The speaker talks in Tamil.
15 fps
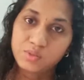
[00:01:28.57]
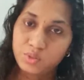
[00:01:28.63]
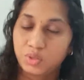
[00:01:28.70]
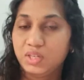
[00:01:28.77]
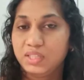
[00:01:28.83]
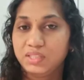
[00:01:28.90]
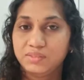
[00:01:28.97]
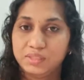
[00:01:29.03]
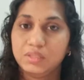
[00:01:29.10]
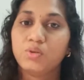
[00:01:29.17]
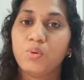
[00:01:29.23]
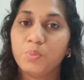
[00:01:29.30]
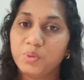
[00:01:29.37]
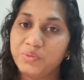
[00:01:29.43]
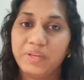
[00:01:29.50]
சொல்லது வந்து
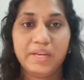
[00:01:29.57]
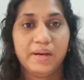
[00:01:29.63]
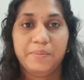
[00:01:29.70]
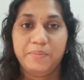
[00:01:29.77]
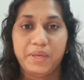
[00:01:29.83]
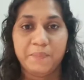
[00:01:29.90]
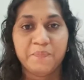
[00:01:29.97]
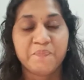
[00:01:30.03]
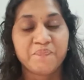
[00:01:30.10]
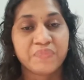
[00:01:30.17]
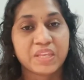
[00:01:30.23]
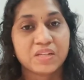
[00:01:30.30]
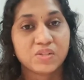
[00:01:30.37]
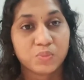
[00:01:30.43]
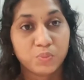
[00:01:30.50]
ரொம்பவே கம்மி
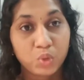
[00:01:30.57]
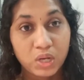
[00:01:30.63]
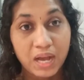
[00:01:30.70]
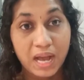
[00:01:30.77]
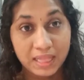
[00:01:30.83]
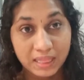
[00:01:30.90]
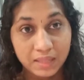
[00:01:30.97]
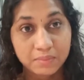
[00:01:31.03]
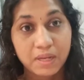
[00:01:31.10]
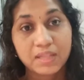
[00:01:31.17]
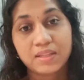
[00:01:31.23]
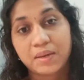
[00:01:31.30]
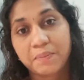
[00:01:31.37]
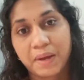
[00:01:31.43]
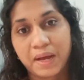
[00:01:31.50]
ஸோ புக்கை அந்த
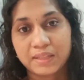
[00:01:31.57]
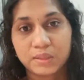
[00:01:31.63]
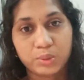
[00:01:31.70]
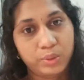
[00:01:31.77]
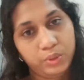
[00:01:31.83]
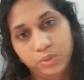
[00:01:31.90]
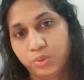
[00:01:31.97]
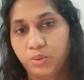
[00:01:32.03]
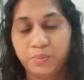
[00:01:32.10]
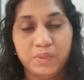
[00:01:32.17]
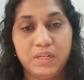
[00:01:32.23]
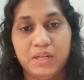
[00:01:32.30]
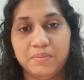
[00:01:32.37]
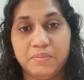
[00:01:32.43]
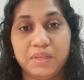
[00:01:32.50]
மாதிரி பார்த்தவங்களும் ரொம்ப
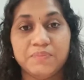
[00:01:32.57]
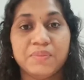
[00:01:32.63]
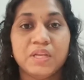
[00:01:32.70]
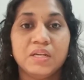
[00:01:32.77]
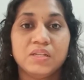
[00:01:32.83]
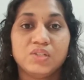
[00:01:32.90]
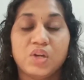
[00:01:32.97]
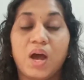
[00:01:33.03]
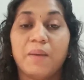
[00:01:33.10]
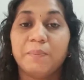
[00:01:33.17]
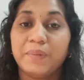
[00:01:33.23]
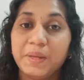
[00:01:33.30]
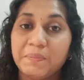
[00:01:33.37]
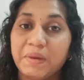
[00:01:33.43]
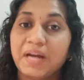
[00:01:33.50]
கம்மி ஸோ
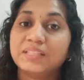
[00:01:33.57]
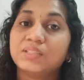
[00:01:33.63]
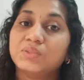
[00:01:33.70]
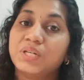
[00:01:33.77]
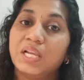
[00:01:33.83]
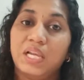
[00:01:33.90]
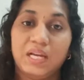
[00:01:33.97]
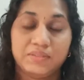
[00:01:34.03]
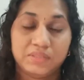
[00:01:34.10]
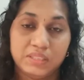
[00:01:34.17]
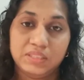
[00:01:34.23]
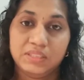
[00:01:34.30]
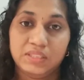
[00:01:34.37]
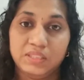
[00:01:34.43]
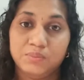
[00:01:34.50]
அப்படி பார்த்தவங்கெல்லாம்
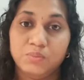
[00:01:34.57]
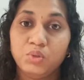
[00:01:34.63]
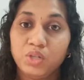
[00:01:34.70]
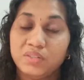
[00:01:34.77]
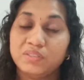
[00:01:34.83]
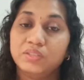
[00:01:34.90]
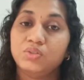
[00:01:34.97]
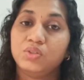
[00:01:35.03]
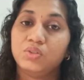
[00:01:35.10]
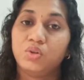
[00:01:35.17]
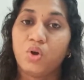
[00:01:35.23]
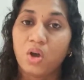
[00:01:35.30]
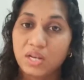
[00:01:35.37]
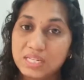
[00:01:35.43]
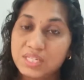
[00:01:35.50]
வந்துட்டு புக்கை வந்து ஒரு
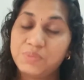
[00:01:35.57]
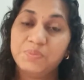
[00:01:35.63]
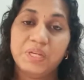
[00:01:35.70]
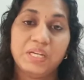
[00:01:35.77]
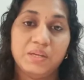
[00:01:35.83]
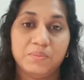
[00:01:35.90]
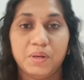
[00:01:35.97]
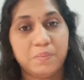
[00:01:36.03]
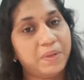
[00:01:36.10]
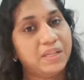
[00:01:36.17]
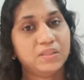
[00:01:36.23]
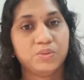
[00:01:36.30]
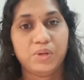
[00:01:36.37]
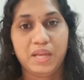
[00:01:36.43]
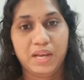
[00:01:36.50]
நாலேஜ் மீடியமாக
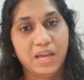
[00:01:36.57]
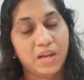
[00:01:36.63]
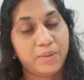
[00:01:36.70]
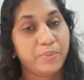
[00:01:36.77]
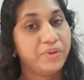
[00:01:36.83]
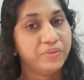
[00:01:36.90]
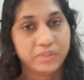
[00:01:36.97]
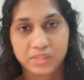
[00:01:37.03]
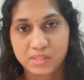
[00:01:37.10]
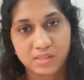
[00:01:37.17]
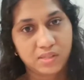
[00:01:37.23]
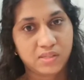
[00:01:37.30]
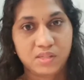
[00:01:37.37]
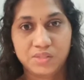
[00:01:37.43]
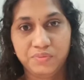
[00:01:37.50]
பார்த்தவங்க எல்லாருமே வந்துட்டு
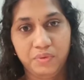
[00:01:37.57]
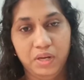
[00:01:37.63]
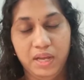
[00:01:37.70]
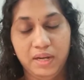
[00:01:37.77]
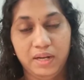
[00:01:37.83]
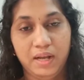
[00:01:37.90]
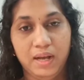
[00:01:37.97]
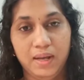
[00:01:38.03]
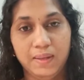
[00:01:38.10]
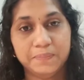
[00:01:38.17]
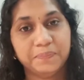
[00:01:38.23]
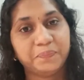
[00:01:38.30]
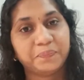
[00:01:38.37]
சக்ஸஸ்ஃபுல்லாக இருக்காங்க